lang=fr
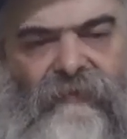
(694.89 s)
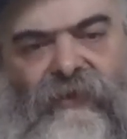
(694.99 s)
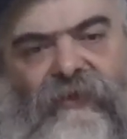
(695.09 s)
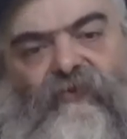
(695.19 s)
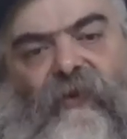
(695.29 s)
mais
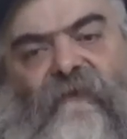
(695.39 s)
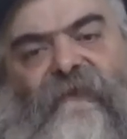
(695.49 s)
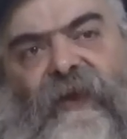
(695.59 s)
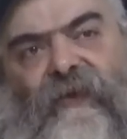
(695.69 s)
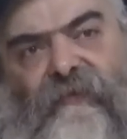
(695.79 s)
que tu en
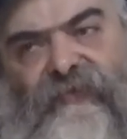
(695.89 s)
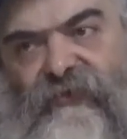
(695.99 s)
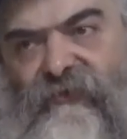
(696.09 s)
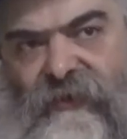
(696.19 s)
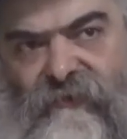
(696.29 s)
fais un objet
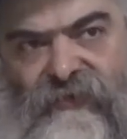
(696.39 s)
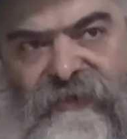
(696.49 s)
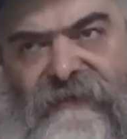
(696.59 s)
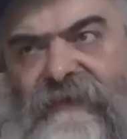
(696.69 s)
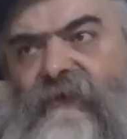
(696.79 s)
de
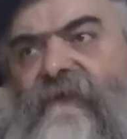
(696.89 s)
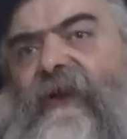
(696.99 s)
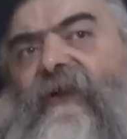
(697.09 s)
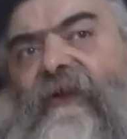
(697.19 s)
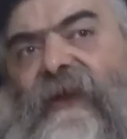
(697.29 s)
kedusha, ça devient
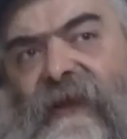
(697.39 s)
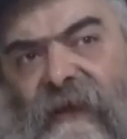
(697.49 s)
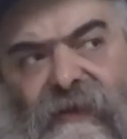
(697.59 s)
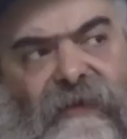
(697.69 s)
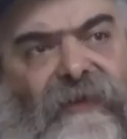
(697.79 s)
un
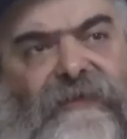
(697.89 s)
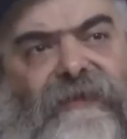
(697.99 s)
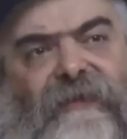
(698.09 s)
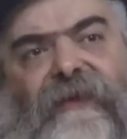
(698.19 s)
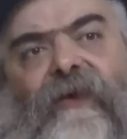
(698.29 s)
Keli,
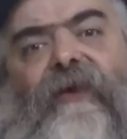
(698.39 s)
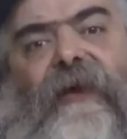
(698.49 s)
c'est-à-dire un